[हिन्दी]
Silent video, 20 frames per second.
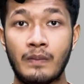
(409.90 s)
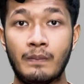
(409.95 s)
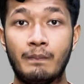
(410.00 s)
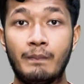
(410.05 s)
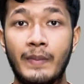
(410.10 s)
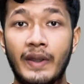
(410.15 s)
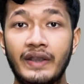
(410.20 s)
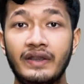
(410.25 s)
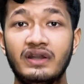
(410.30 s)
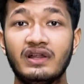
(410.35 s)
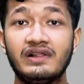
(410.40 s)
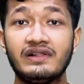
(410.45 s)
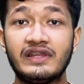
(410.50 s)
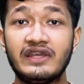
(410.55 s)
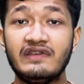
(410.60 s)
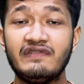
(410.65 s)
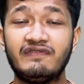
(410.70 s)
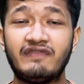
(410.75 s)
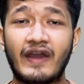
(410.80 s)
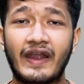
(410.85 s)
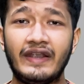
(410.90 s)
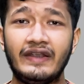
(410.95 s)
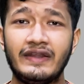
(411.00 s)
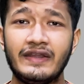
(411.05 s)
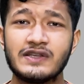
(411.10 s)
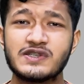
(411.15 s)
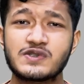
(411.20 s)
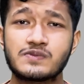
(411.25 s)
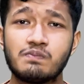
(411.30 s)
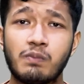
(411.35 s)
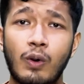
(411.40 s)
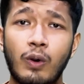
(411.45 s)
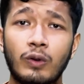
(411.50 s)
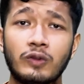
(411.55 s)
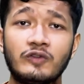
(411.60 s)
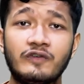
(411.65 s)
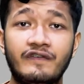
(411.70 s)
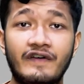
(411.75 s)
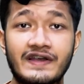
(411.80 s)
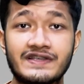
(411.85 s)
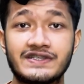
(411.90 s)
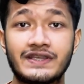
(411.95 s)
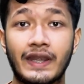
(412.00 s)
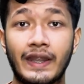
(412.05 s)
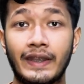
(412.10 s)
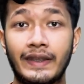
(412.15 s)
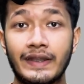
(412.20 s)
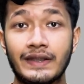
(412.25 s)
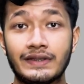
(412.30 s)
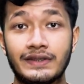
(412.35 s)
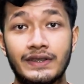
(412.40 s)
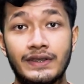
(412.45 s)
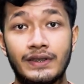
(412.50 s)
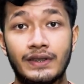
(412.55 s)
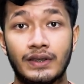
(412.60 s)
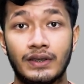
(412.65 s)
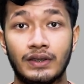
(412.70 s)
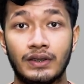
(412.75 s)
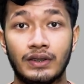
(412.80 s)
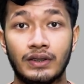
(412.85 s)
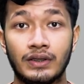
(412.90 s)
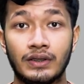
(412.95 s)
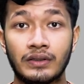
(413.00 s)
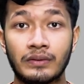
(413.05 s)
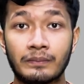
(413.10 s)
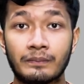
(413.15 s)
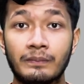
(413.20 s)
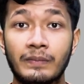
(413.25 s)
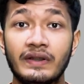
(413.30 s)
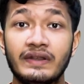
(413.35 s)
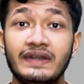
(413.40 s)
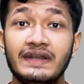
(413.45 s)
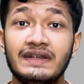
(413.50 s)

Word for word: मेंडल की फाइंडिंग्स बहुत फैसिनेटिंग थी बट